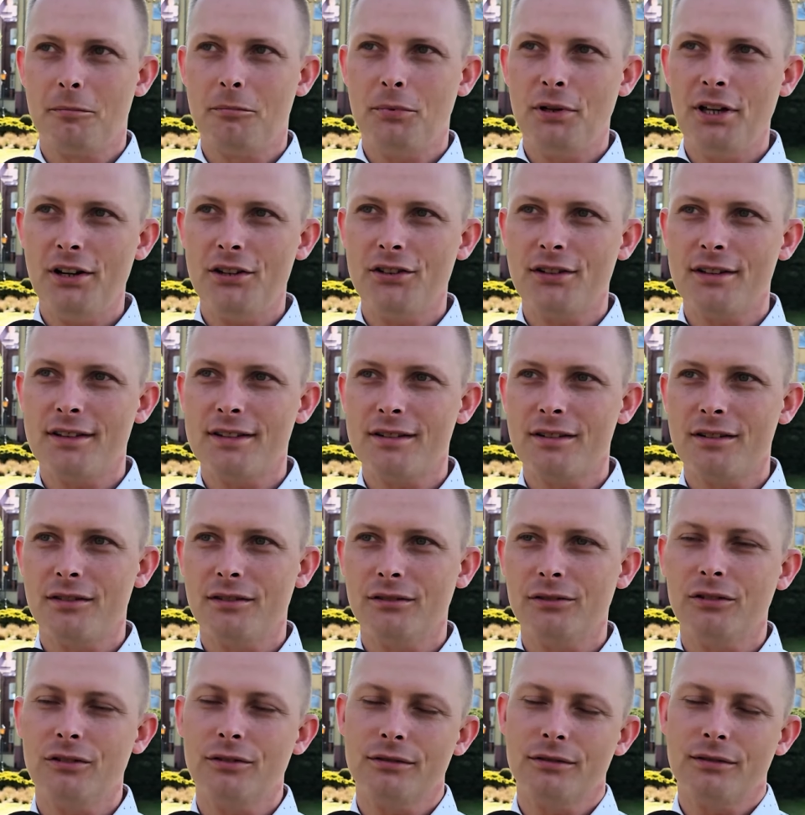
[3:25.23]
pierwsze
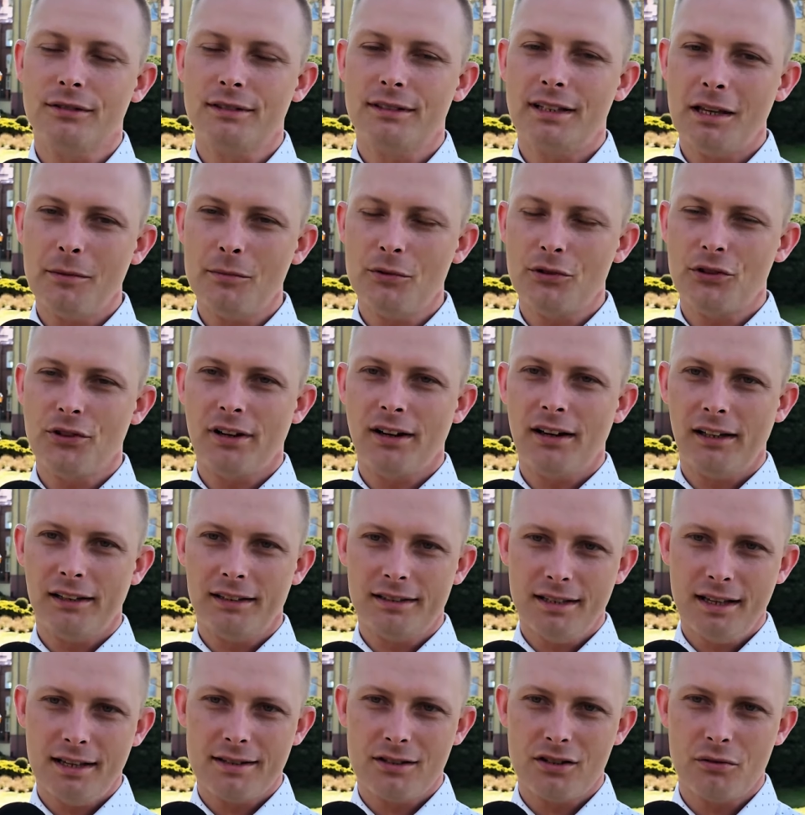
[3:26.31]
co, no, zajmę się
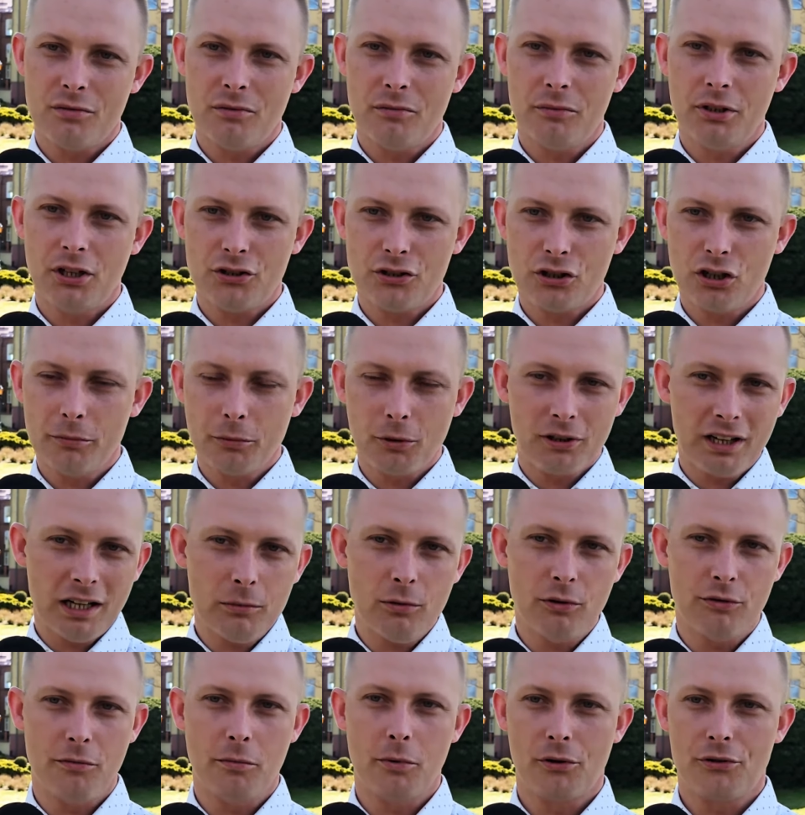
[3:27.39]
realizacją naszego
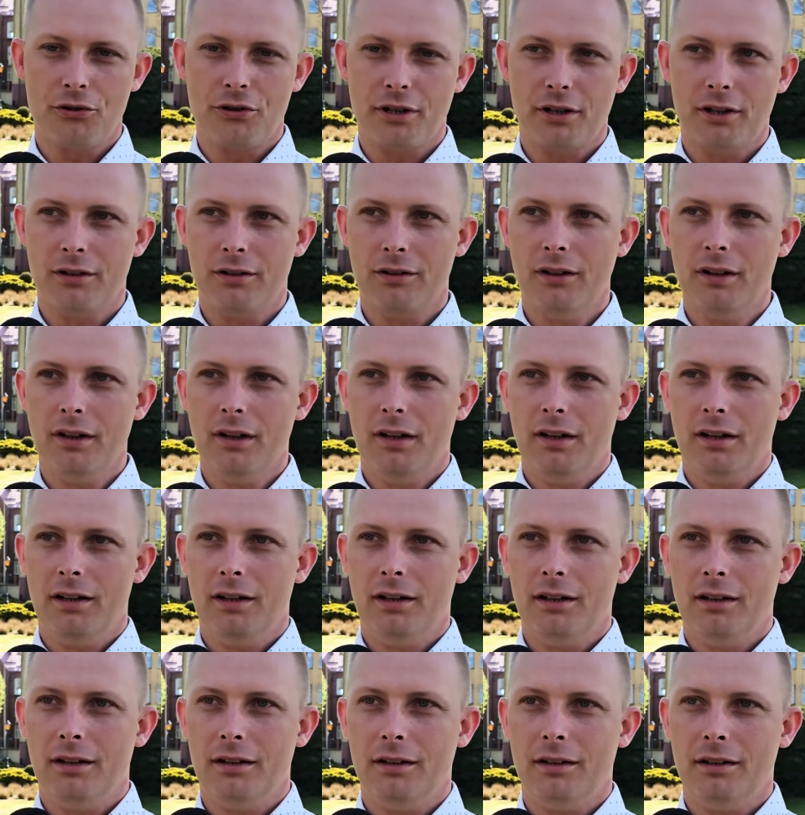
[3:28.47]
programu wyborczego.
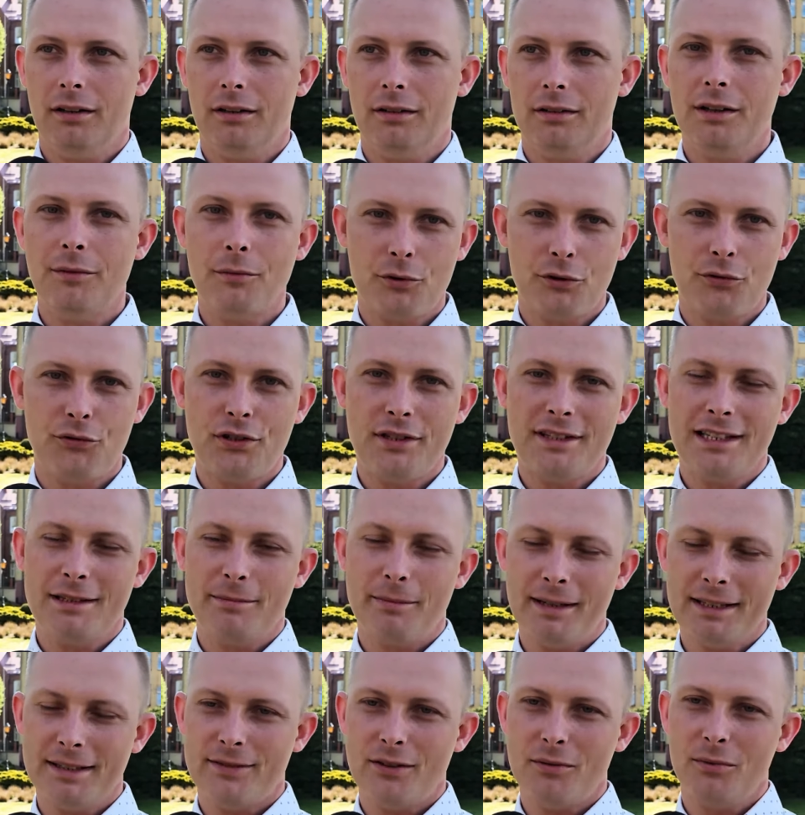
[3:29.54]
E, nie wiem, czy wszyscy z
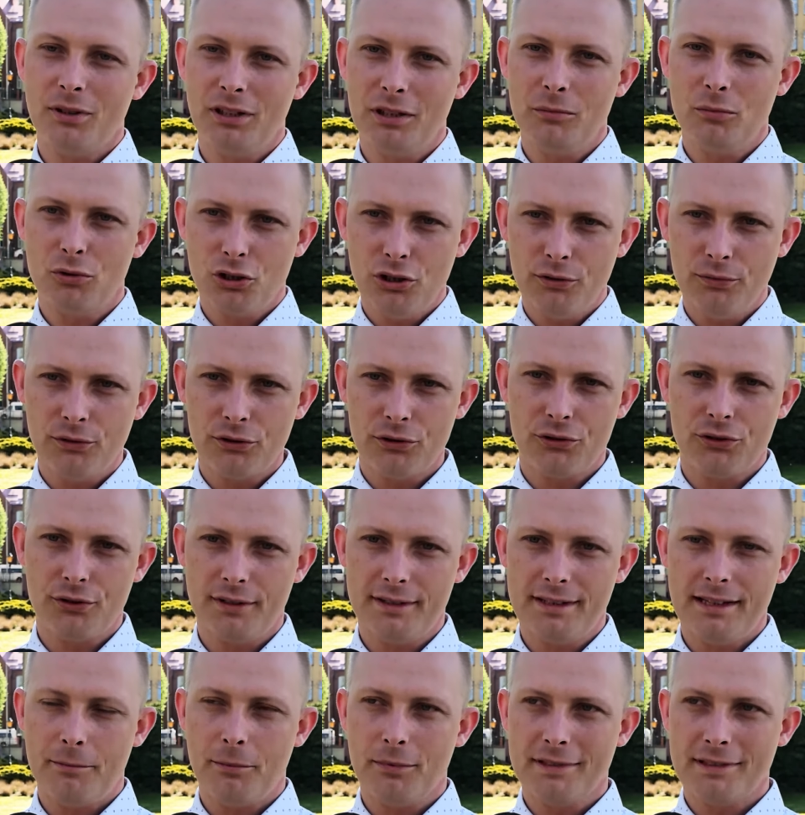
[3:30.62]
Państwa mieli możliwość
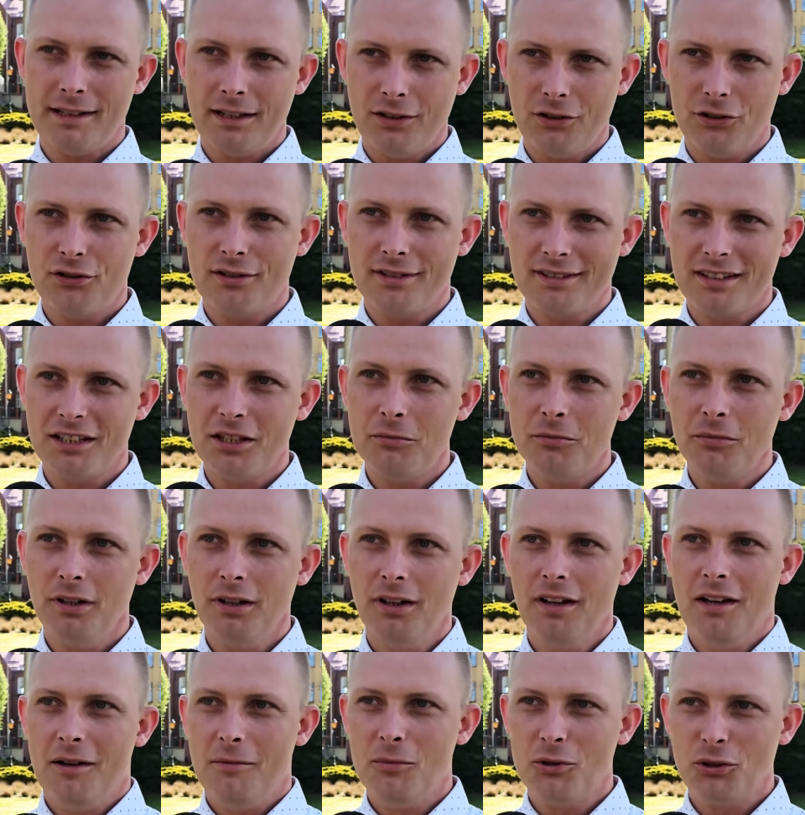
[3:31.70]
e, zapoznania się z nim.
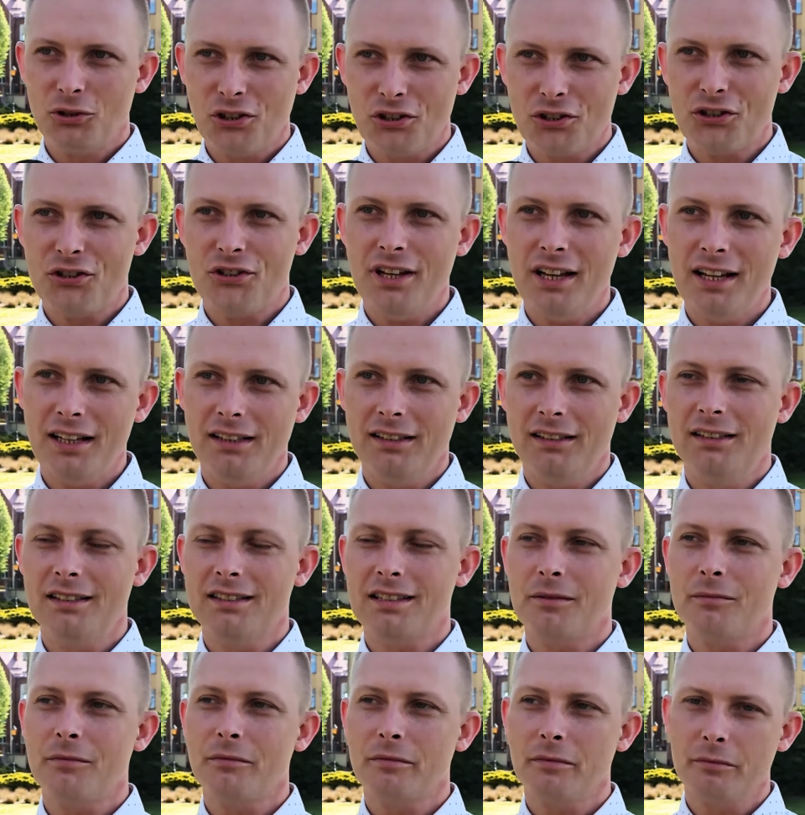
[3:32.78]
Myślę, że tak.
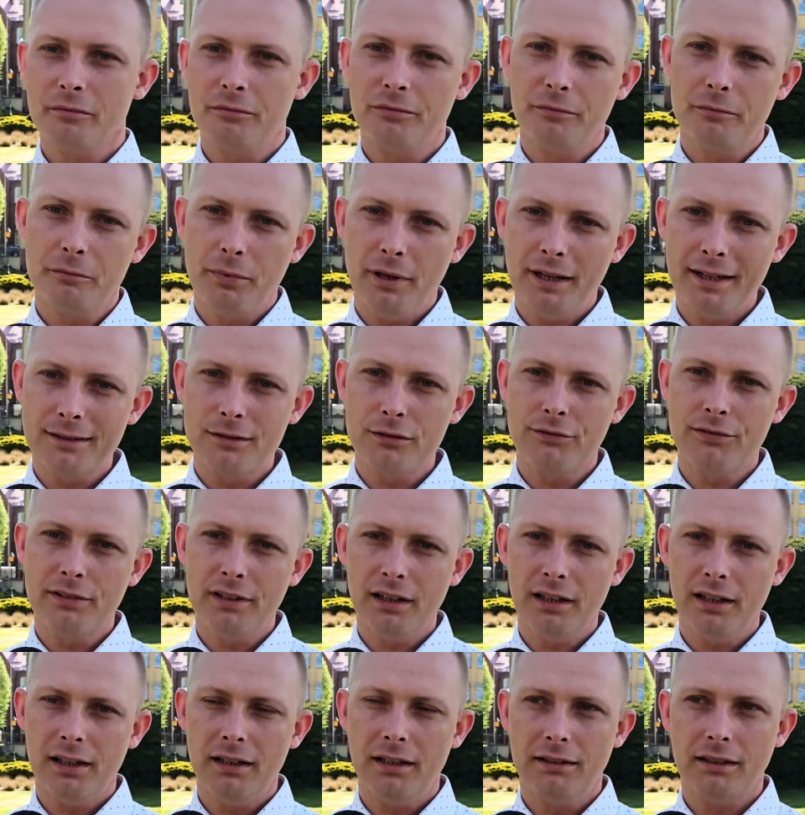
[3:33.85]
Jest tam bardzo
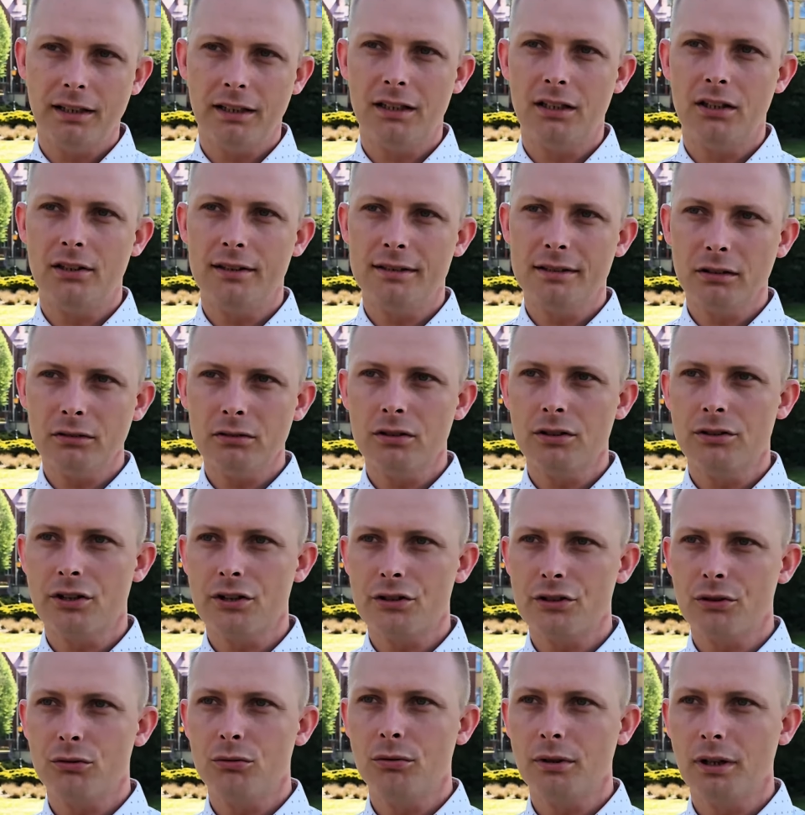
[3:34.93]
wiele takich istotnych
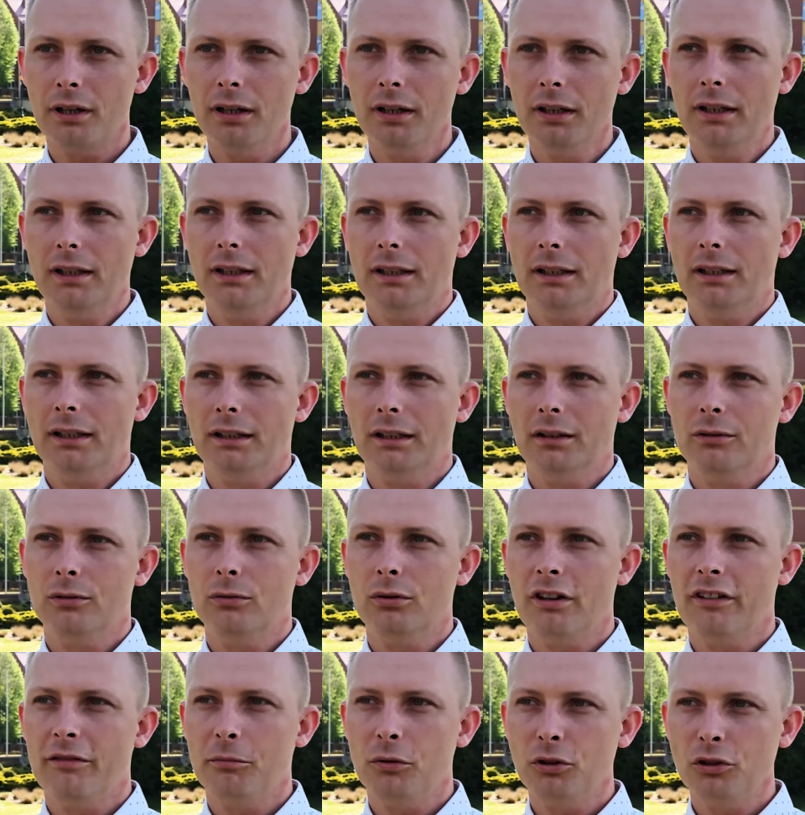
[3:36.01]
rzeczy, które,
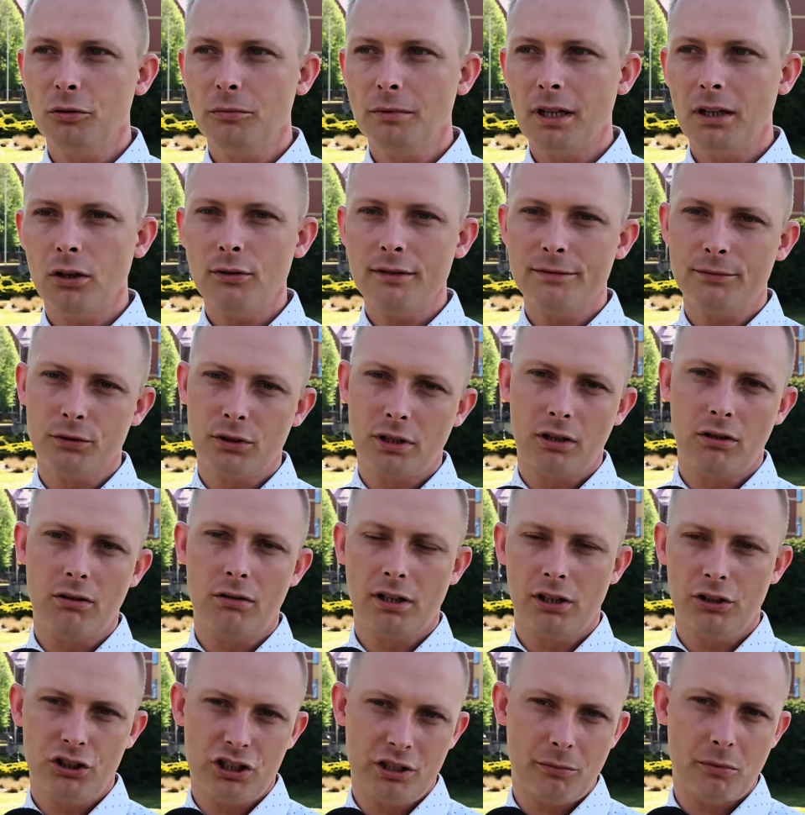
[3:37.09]
które wpłyną na rozwój tego
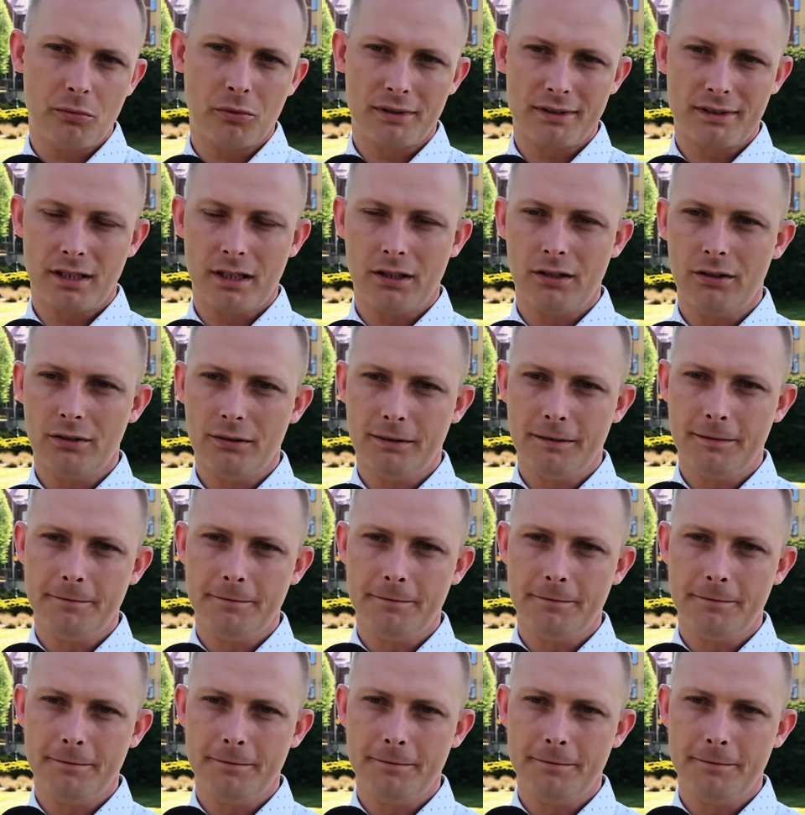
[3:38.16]
kalisza pomorskiego.